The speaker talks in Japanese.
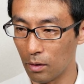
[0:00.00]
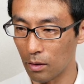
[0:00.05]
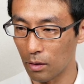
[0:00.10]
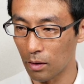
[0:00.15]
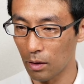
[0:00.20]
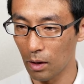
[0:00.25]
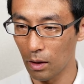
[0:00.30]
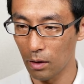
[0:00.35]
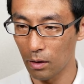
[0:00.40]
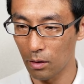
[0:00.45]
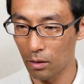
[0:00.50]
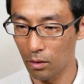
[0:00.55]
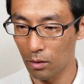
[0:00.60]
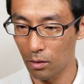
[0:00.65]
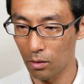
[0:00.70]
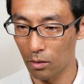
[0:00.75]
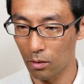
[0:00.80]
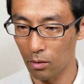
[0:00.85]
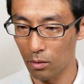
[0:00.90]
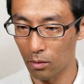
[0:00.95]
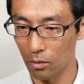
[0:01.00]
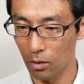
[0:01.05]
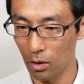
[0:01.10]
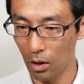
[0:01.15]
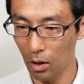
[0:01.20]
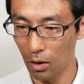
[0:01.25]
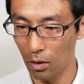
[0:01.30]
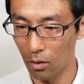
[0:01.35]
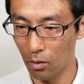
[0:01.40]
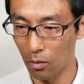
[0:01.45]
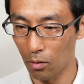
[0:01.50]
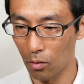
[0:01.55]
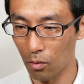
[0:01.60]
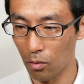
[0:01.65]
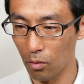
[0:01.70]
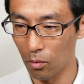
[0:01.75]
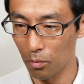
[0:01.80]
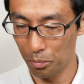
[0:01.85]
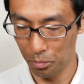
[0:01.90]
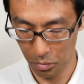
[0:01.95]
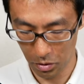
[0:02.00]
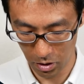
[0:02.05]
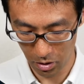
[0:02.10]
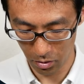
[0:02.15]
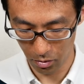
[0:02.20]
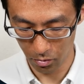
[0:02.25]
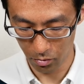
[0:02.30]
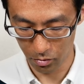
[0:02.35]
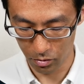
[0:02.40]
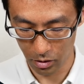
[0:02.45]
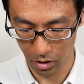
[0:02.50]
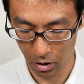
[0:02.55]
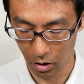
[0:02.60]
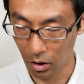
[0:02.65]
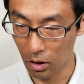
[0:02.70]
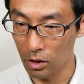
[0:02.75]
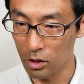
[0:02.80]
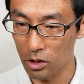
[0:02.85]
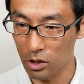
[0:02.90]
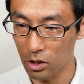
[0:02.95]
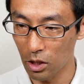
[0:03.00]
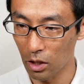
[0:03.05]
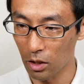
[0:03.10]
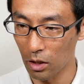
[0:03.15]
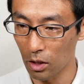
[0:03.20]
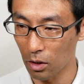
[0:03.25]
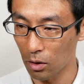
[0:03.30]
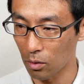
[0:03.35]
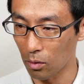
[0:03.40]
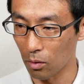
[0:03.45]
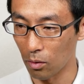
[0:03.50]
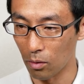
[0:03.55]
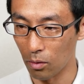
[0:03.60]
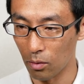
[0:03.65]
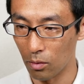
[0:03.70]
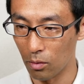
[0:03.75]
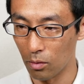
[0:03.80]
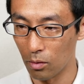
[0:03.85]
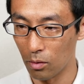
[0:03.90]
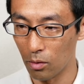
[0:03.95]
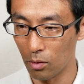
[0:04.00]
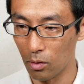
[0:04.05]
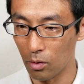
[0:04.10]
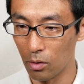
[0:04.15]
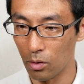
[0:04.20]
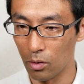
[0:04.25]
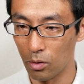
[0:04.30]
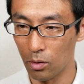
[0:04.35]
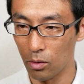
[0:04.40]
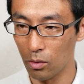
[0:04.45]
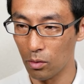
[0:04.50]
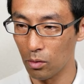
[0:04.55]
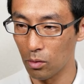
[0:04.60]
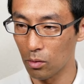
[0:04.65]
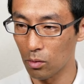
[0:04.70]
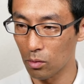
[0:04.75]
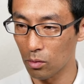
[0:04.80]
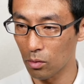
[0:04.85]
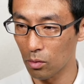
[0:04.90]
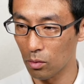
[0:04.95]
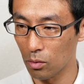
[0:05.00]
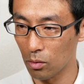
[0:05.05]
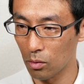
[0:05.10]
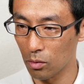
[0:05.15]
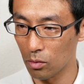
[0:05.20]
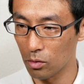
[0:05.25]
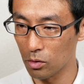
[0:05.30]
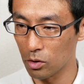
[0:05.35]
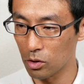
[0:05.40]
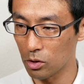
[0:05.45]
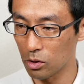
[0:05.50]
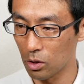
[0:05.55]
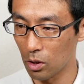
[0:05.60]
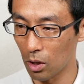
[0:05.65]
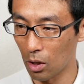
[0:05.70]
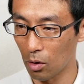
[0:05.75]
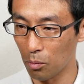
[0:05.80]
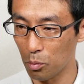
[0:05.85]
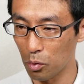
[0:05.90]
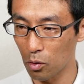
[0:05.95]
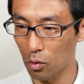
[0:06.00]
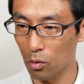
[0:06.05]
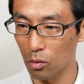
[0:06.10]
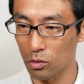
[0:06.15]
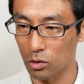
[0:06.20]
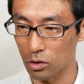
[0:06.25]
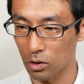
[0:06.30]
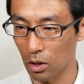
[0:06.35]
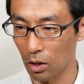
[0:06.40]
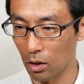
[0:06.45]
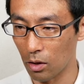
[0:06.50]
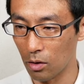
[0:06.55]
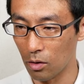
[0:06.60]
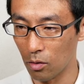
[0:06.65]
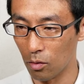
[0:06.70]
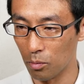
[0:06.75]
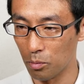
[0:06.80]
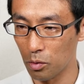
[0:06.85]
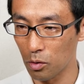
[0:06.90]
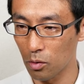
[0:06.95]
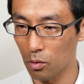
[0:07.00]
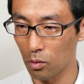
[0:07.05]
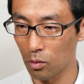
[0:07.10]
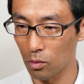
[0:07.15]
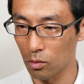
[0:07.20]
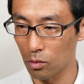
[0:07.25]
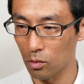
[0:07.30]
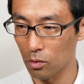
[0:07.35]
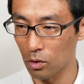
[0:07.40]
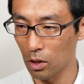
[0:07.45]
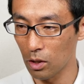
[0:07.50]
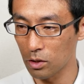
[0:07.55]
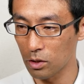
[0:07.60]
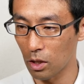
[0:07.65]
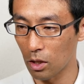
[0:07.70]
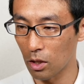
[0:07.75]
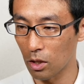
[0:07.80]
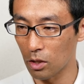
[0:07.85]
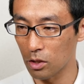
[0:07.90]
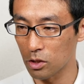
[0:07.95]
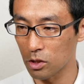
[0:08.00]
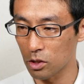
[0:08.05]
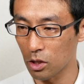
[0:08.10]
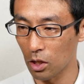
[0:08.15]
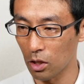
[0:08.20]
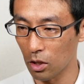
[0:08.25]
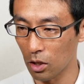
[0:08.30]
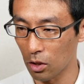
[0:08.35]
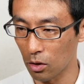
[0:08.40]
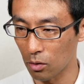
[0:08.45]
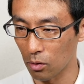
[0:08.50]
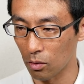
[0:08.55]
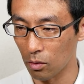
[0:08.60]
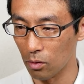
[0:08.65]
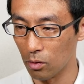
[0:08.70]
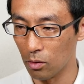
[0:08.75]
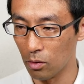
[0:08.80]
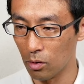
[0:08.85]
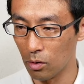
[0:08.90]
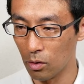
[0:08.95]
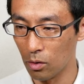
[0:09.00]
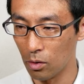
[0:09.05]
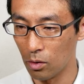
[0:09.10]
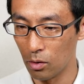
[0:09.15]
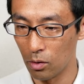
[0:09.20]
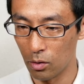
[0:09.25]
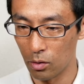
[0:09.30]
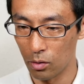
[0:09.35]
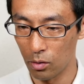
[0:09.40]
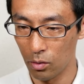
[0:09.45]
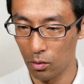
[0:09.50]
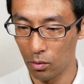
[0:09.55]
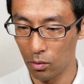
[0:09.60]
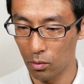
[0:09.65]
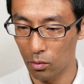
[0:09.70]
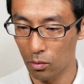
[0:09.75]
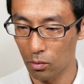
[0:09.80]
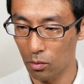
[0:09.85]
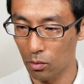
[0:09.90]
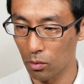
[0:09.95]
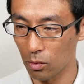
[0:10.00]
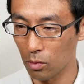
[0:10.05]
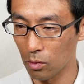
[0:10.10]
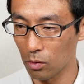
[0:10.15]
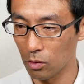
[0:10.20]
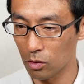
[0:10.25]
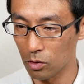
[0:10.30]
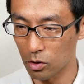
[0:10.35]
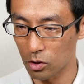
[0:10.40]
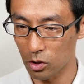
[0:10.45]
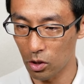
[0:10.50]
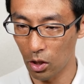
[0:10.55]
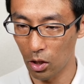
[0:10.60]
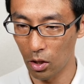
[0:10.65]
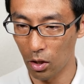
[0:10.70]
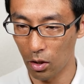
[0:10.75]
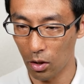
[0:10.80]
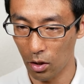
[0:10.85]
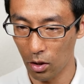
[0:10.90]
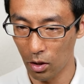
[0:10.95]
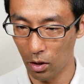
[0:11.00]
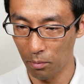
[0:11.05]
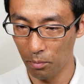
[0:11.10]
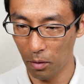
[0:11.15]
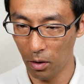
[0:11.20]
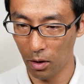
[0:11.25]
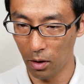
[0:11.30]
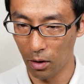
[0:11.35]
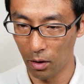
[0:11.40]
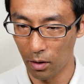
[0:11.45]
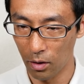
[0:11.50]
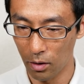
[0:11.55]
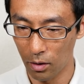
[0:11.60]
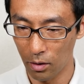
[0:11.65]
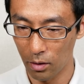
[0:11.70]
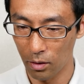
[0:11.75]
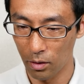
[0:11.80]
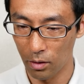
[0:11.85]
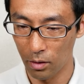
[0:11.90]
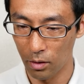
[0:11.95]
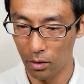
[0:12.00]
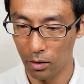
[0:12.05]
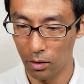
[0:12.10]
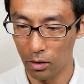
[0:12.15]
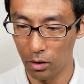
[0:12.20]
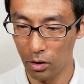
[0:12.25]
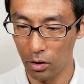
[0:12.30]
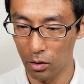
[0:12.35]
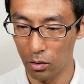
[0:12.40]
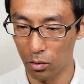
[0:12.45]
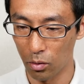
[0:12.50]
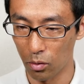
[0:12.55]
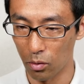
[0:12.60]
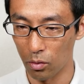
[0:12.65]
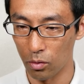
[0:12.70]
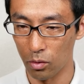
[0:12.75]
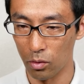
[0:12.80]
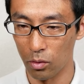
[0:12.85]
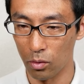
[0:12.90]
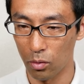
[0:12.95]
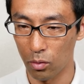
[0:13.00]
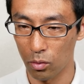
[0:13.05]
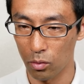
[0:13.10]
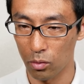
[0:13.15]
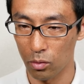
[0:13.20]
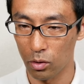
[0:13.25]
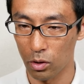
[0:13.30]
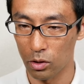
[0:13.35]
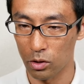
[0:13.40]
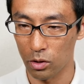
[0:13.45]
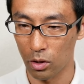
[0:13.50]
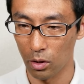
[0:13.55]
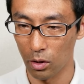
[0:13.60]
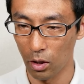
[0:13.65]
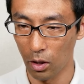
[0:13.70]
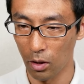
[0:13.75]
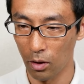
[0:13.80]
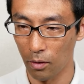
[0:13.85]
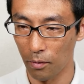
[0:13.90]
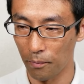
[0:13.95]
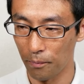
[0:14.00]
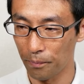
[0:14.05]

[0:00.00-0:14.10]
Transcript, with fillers: ゲットで OP を探してねということをしてオプコーズかオプコードで探してねということをしてあげればいいということですかね。